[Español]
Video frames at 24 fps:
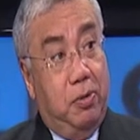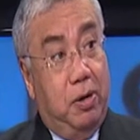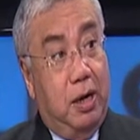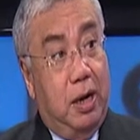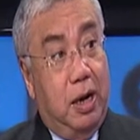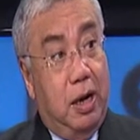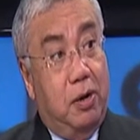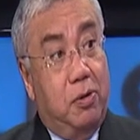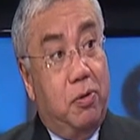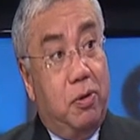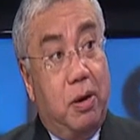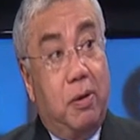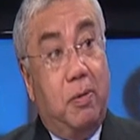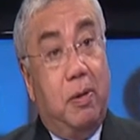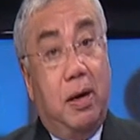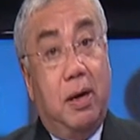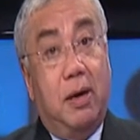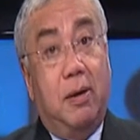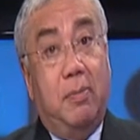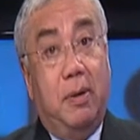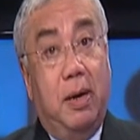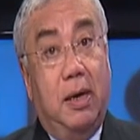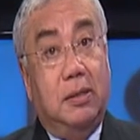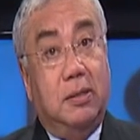un regalo que
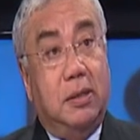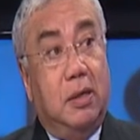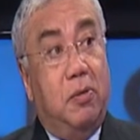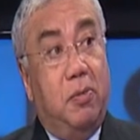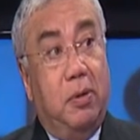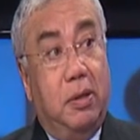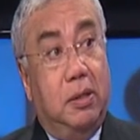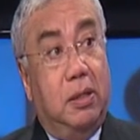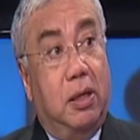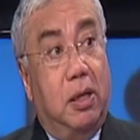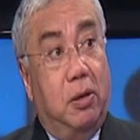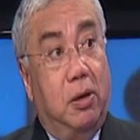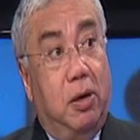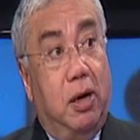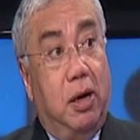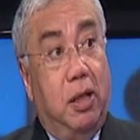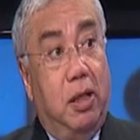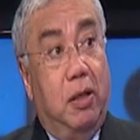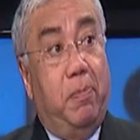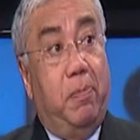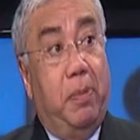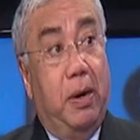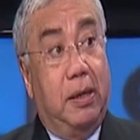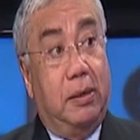valga más de 50 dólares
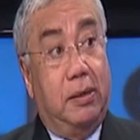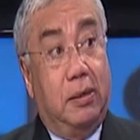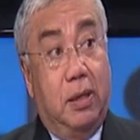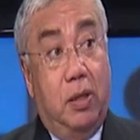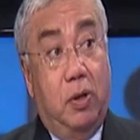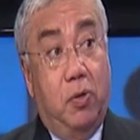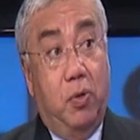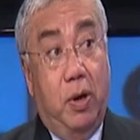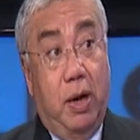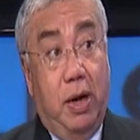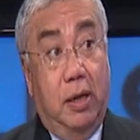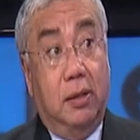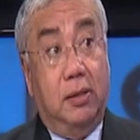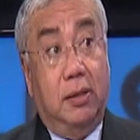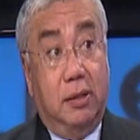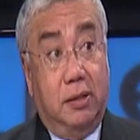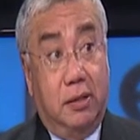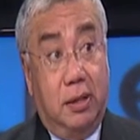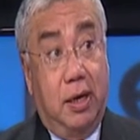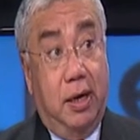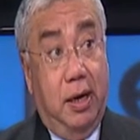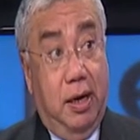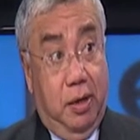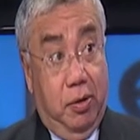de parte de un agente
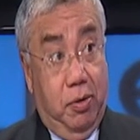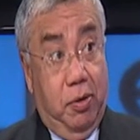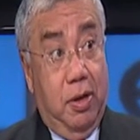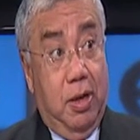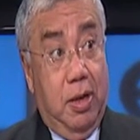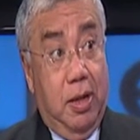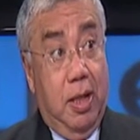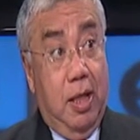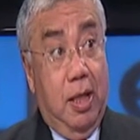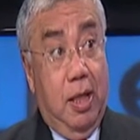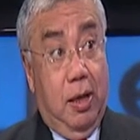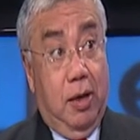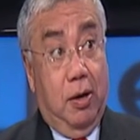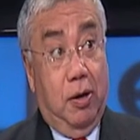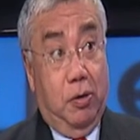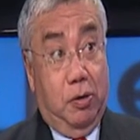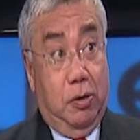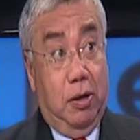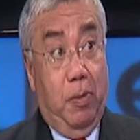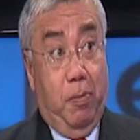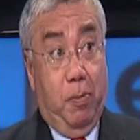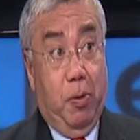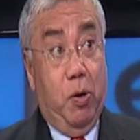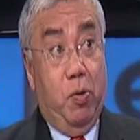extranjero. o ah.
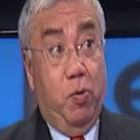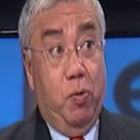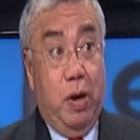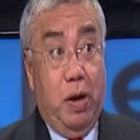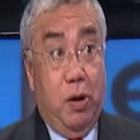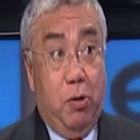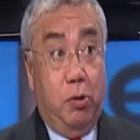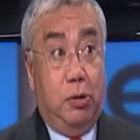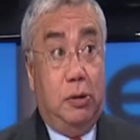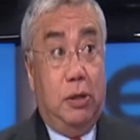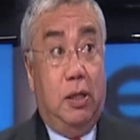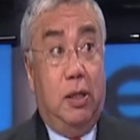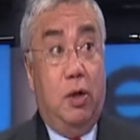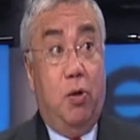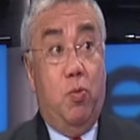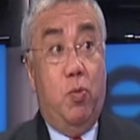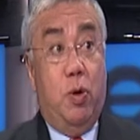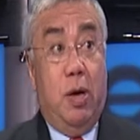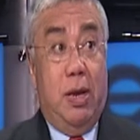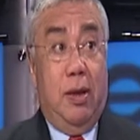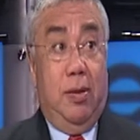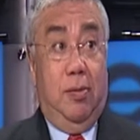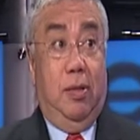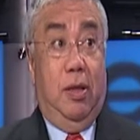sea, pero una cosa de
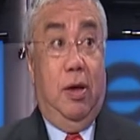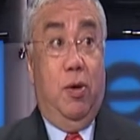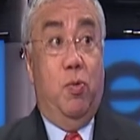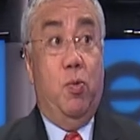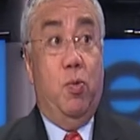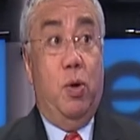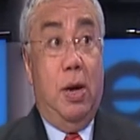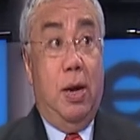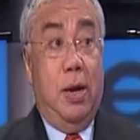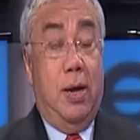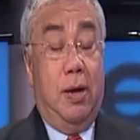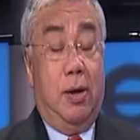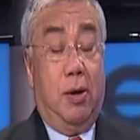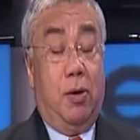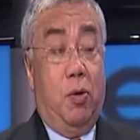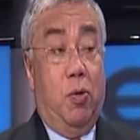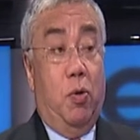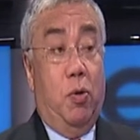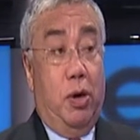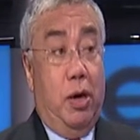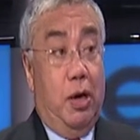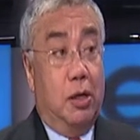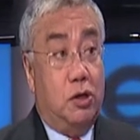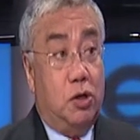una, de una
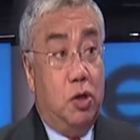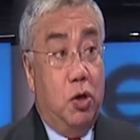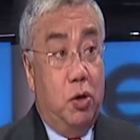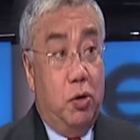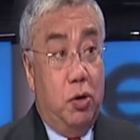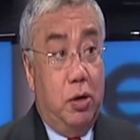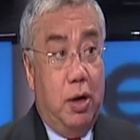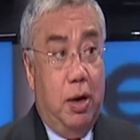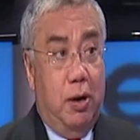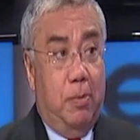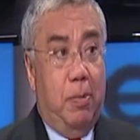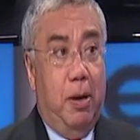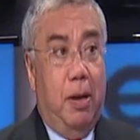corrección. Principios